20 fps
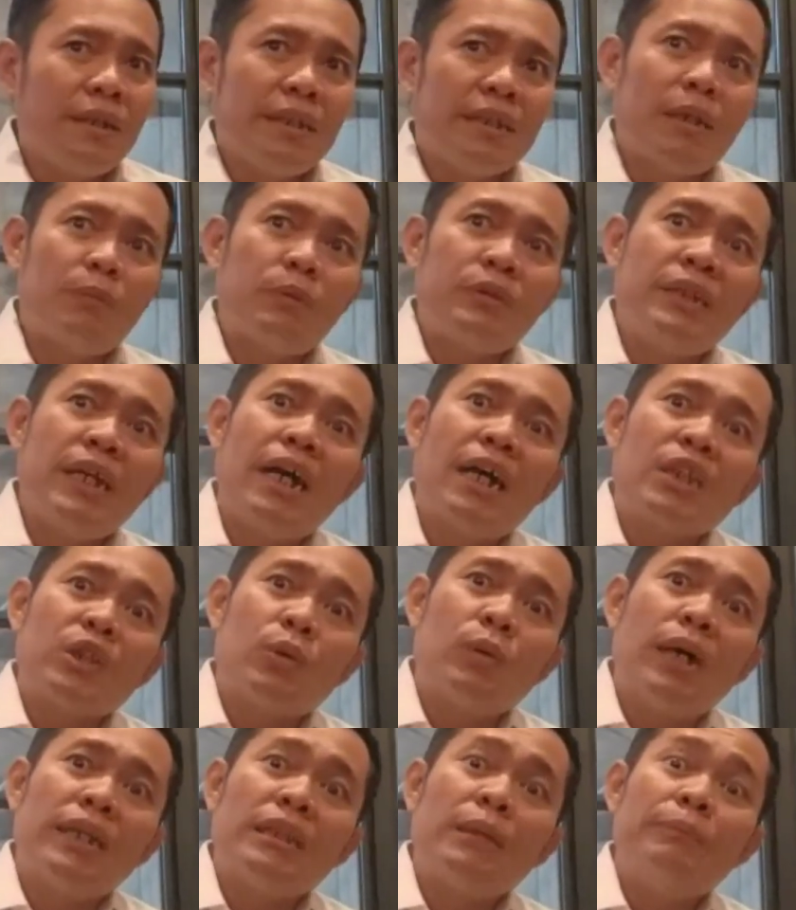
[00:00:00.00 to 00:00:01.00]
kita punya
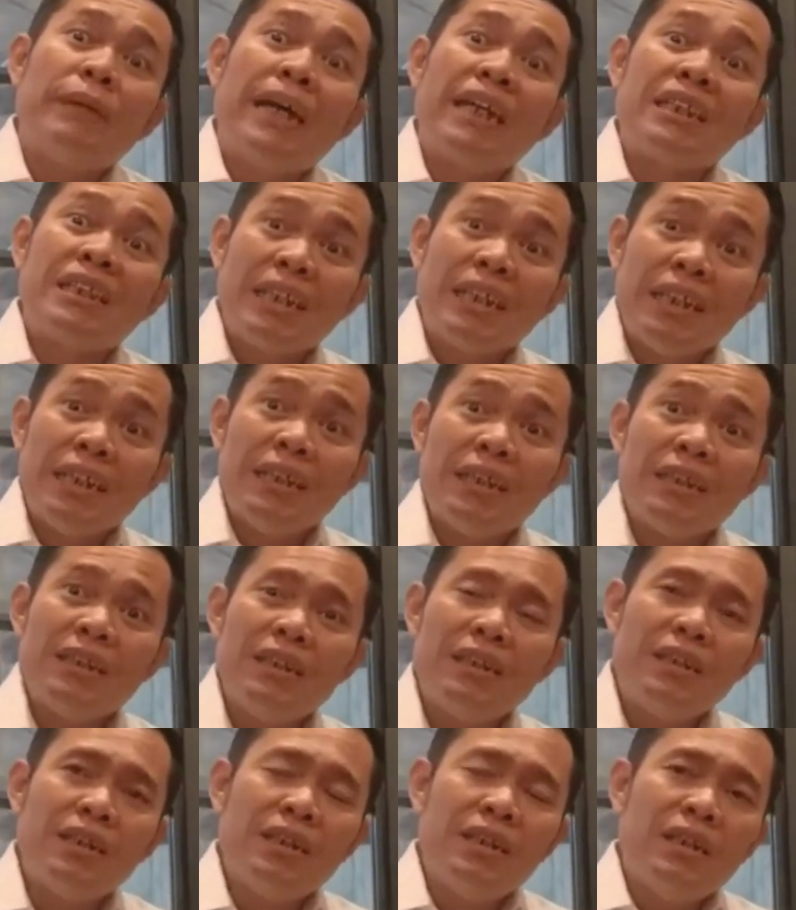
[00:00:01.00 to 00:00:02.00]
ketua DPRD
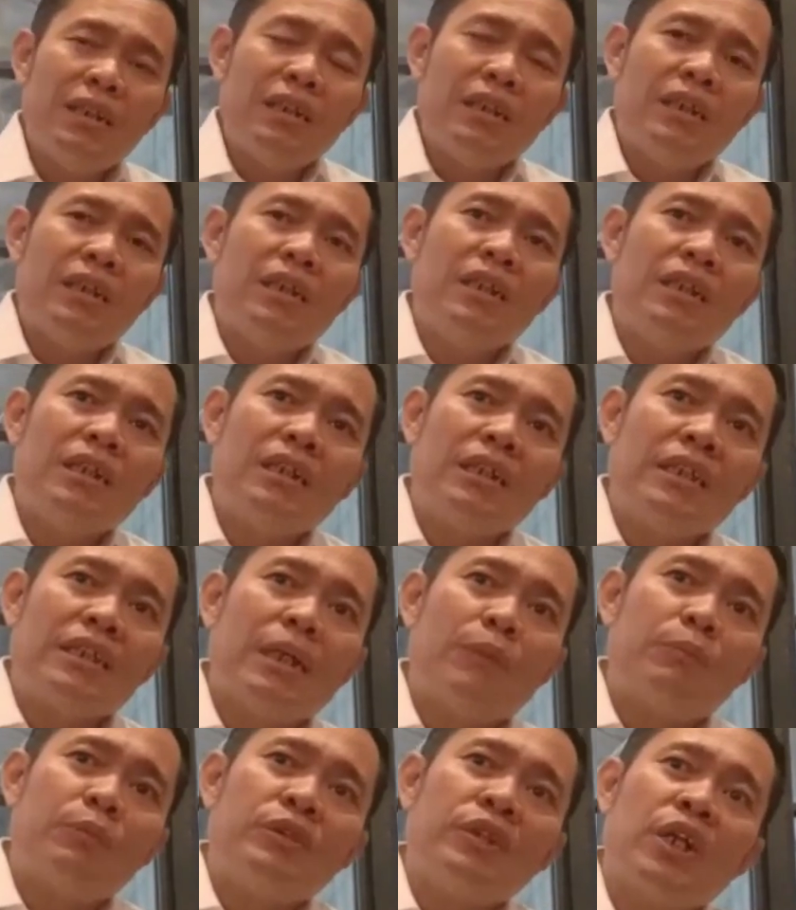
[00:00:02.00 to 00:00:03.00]

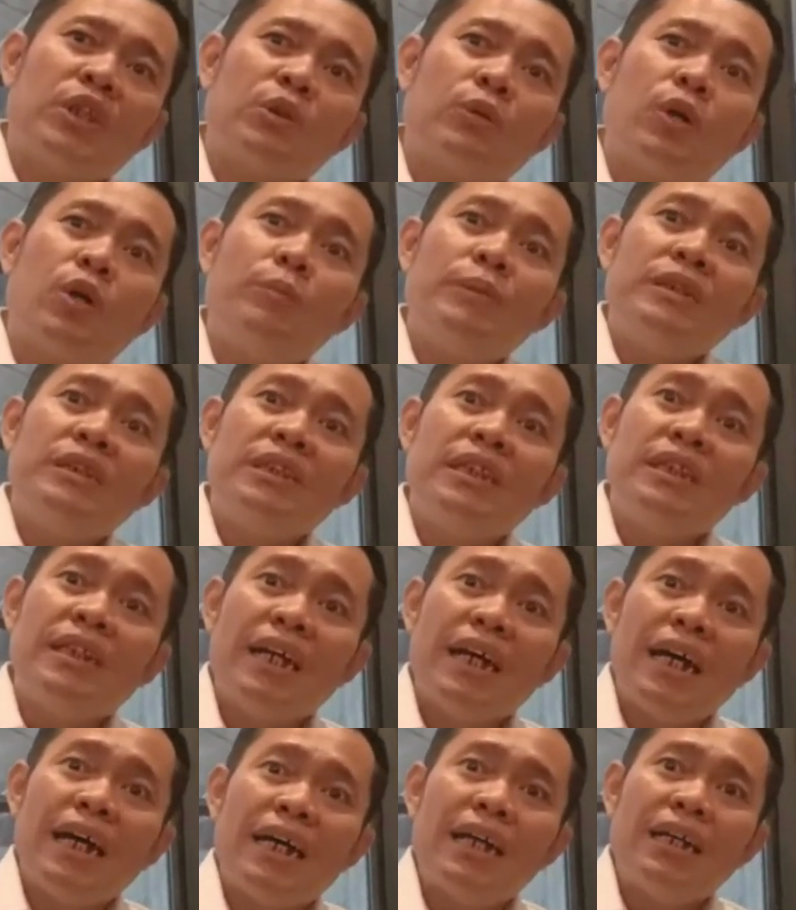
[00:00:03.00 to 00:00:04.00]
kita punya ketua komisi
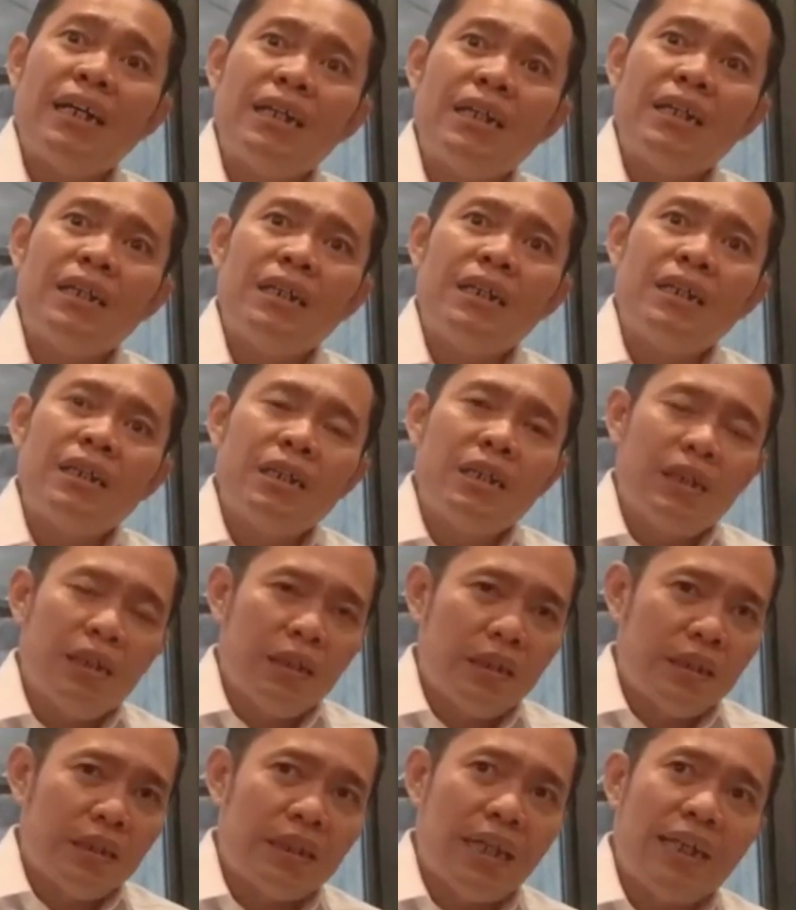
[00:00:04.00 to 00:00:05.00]

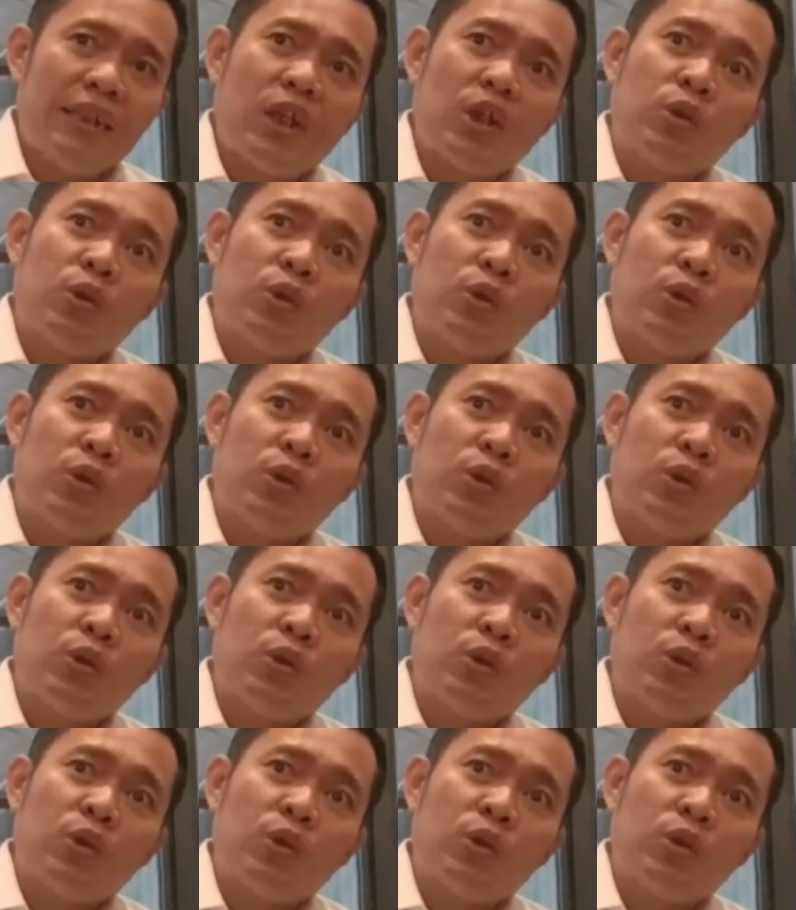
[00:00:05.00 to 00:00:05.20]
3 kita